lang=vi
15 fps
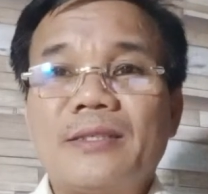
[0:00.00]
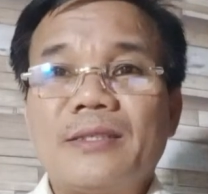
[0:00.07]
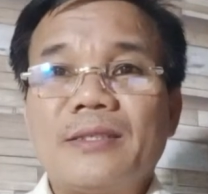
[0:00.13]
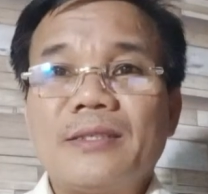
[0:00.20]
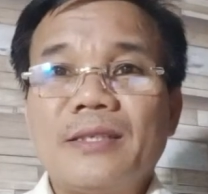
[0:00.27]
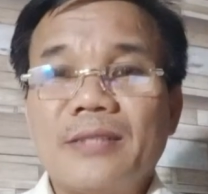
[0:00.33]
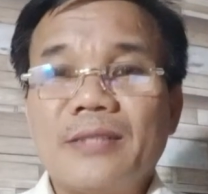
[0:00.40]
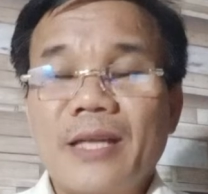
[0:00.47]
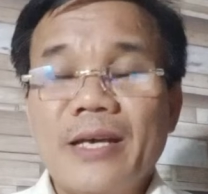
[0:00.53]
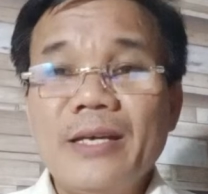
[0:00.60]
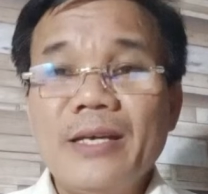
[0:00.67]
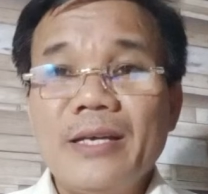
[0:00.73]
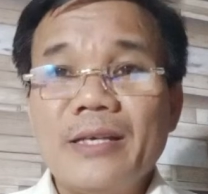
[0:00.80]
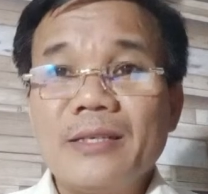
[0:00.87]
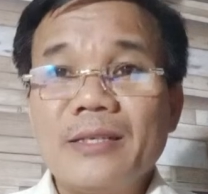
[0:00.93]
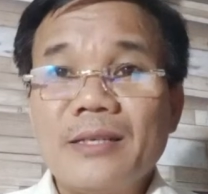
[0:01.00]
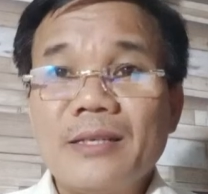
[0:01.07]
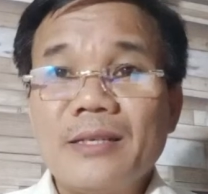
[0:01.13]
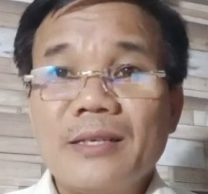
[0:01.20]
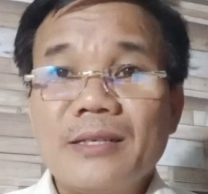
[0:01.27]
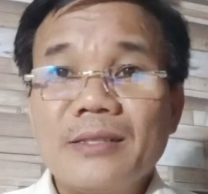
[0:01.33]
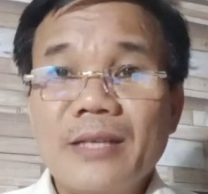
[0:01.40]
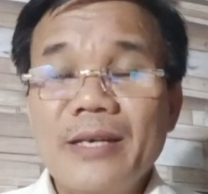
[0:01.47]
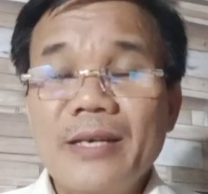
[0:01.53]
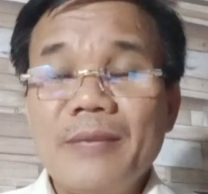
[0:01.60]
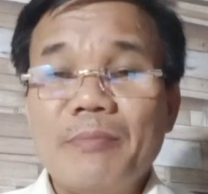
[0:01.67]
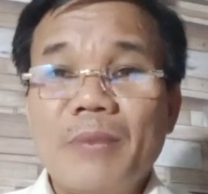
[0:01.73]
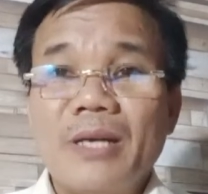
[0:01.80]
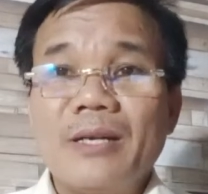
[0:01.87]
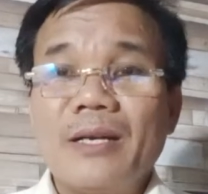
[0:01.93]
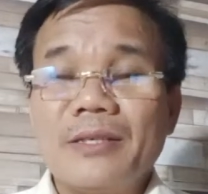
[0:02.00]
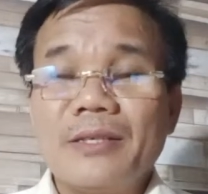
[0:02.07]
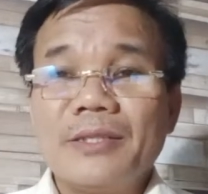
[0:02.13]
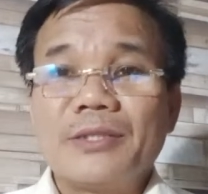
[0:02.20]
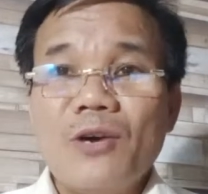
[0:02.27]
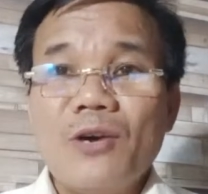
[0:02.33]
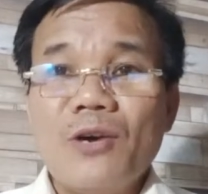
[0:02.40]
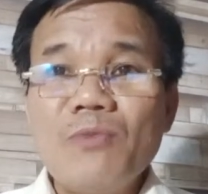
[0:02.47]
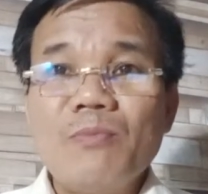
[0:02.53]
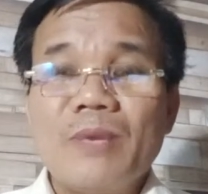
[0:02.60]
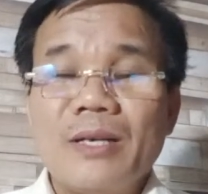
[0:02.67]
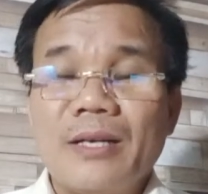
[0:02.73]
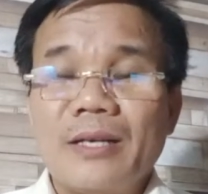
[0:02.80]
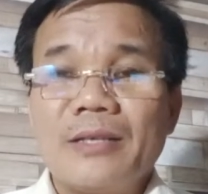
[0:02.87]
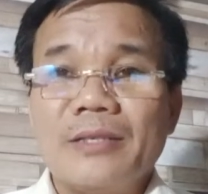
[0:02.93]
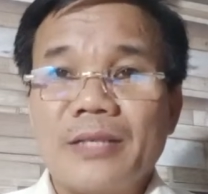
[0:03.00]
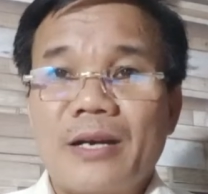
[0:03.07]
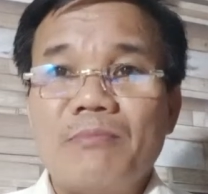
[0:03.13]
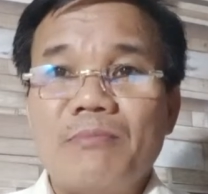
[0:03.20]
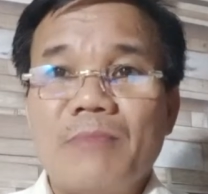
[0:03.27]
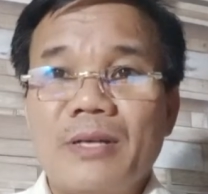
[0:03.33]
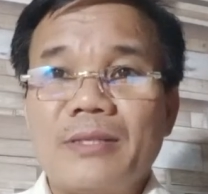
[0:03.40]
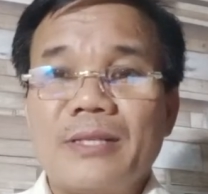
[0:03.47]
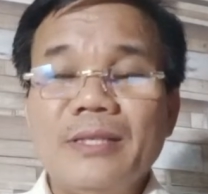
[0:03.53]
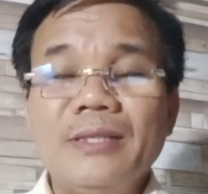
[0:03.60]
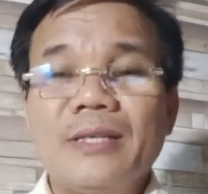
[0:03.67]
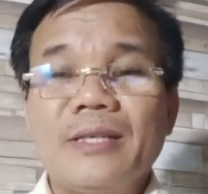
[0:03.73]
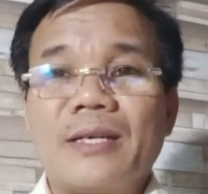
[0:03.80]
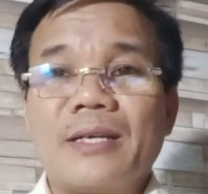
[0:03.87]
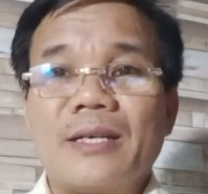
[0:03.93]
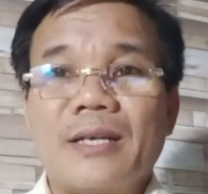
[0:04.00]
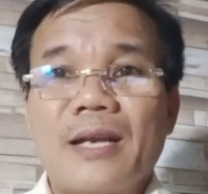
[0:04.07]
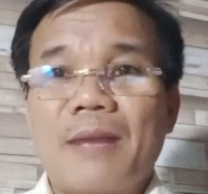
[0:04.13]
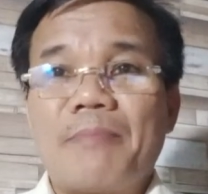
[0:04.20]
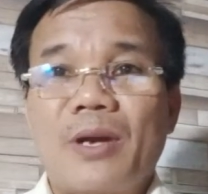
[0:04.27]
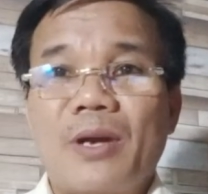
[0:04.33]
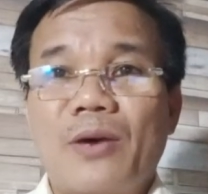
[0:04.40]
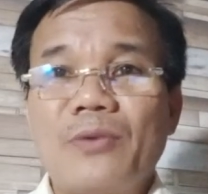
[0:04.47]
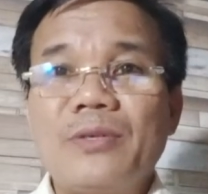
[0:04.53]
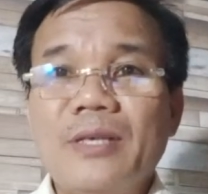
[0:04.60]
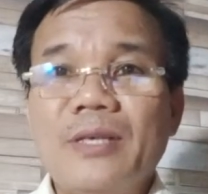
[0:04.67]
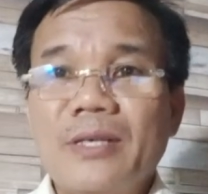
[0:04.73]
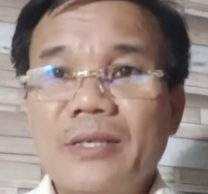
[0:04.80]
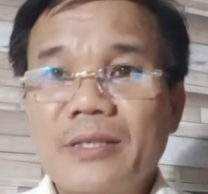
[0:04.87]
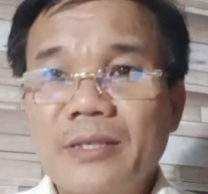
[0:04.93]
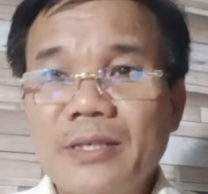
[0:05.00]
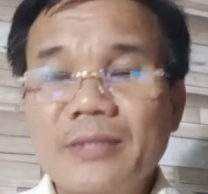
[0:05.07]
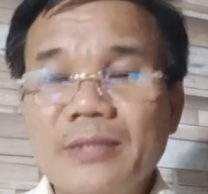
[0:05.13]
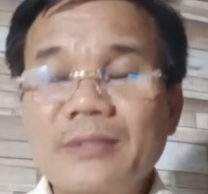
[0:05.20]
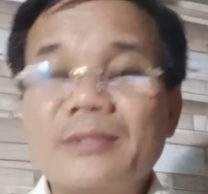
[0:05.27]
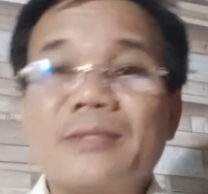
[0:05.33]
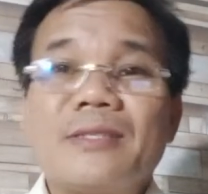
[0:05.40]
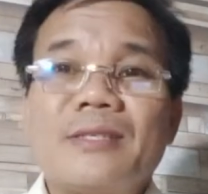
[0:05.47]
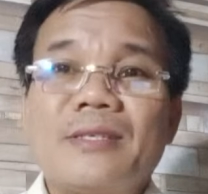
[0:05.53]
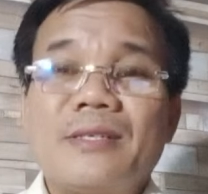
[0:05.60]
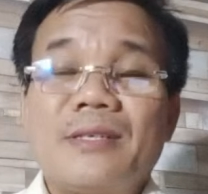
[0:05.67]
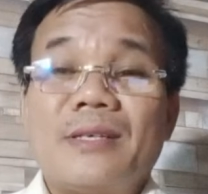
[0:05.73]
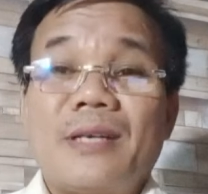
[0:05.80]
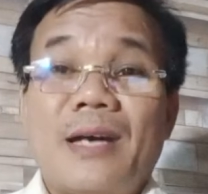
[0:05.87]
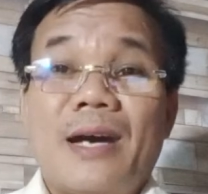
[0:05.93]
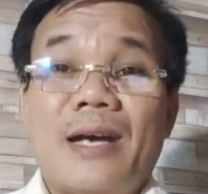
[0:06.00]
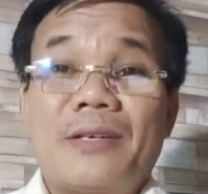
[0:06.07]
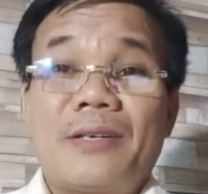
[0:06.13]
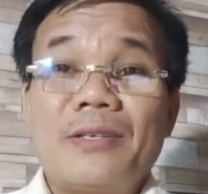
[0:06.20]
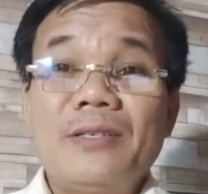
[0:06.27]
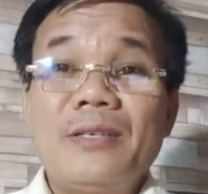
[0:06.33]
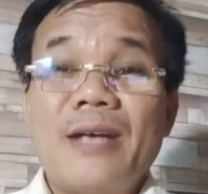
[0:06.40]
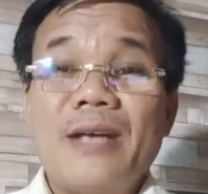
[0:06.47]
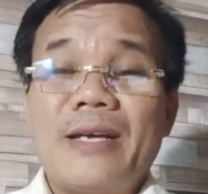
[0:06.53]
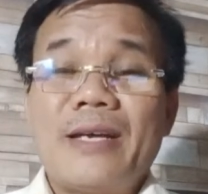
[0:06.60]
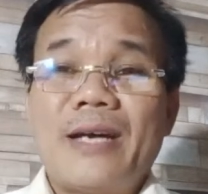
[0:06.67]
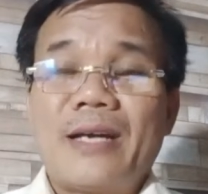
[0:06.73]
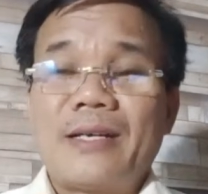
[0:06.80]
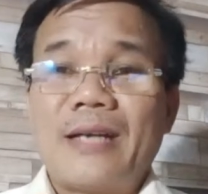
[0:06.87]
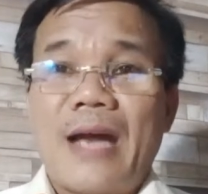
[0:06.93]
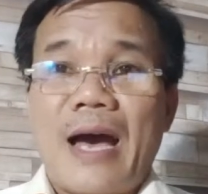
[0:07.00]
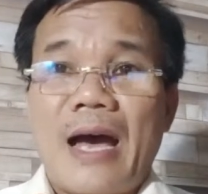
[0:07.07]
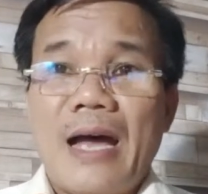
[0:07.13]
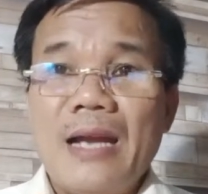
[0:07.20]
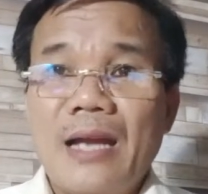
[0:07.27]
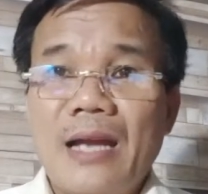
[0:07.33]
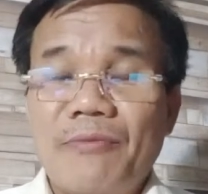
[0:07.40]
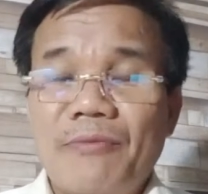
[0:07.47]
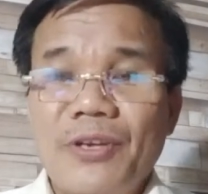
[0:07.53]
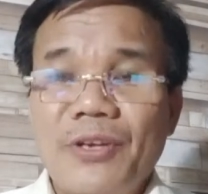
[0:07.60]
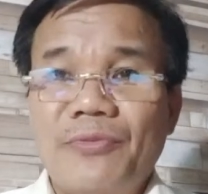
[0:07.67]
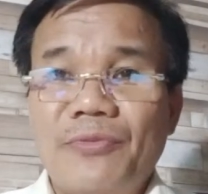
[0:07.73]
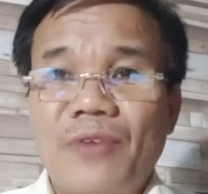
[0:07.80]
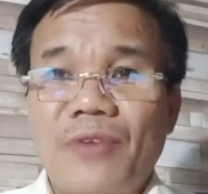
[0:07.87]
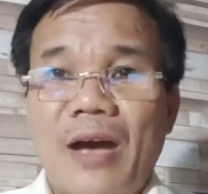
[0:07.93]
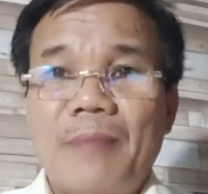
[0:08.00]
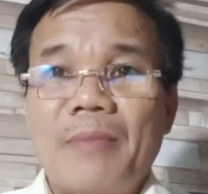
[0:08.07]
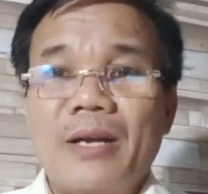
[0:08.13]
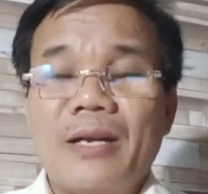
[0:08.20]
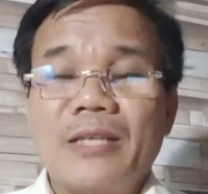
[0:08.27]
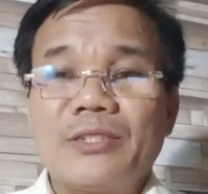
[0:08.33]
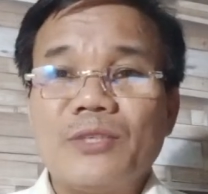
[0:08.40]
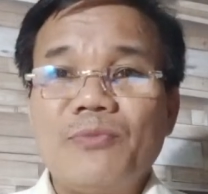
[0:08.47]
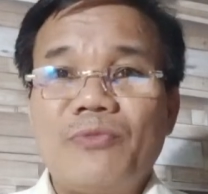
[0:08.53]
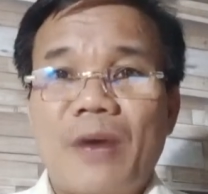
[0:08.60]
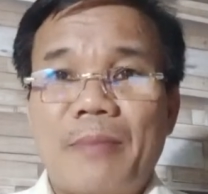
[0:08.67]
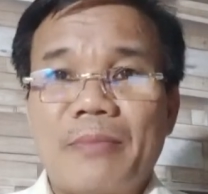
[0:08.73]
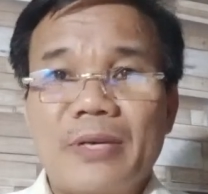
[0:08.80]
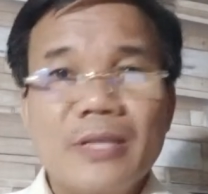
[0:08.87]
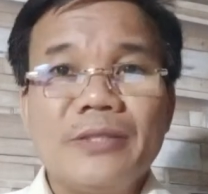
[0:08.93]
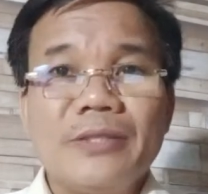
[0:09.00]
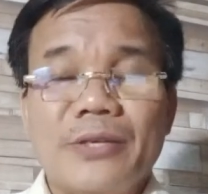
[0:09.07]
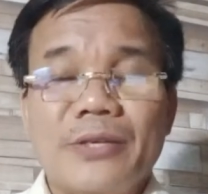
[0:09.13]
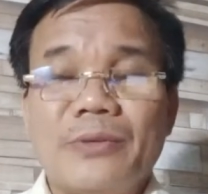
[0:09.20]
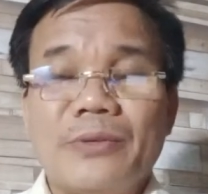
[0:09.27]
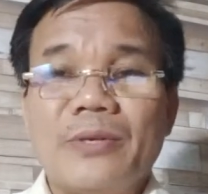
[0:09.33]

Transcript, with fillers: thì thể hiện thể hiện mình là người tốt, mình là người công minh chính trực, lầm lỗi. Nhưng à, trước đây anh đã là vi phạm, anh đã xúc phạm rất nhiều,